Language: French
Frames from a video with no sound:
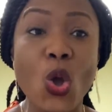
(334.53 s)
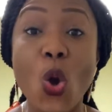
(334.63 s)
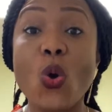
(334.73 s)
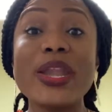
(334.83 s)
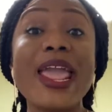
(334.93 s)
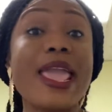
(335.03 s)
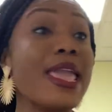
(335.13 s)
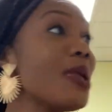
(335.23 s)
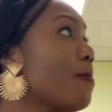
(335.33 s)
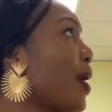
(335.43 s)
on est
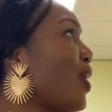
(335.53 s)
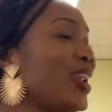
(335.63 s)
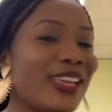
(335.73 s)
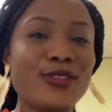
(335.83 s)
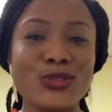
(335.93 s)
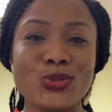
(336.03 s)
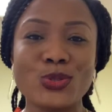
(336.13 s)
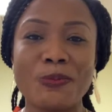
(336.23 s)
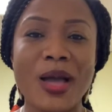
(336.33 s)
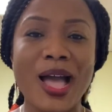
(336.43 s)
ébranlé de toutes
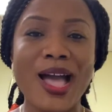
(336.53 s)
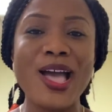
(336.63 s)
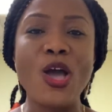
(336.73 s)
parts,